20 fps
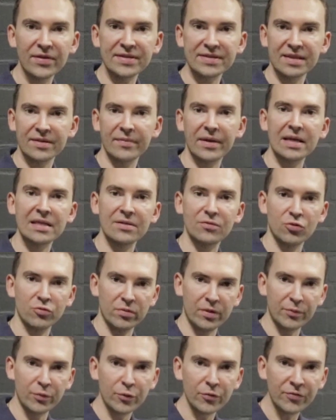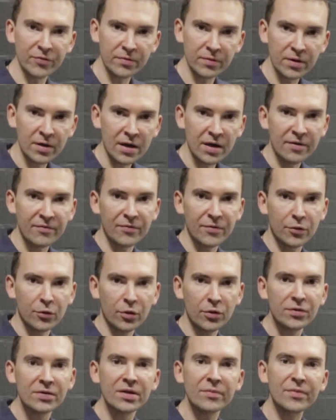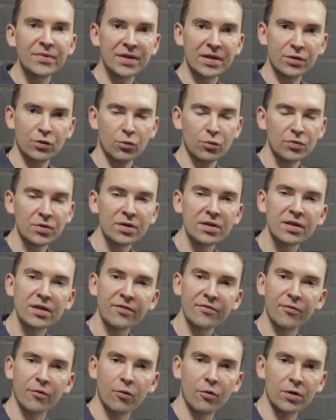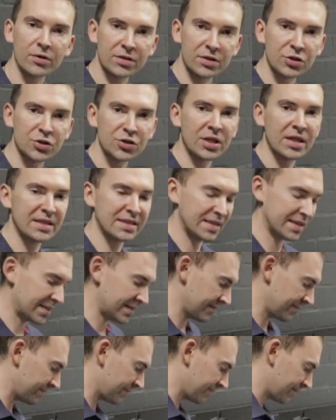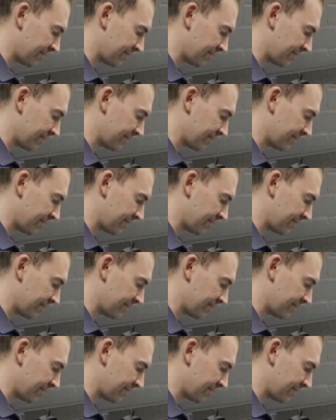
wir das gemeinsam nochmal prüfen. Wir können die Mechatronik hier vor Ort instand setzen.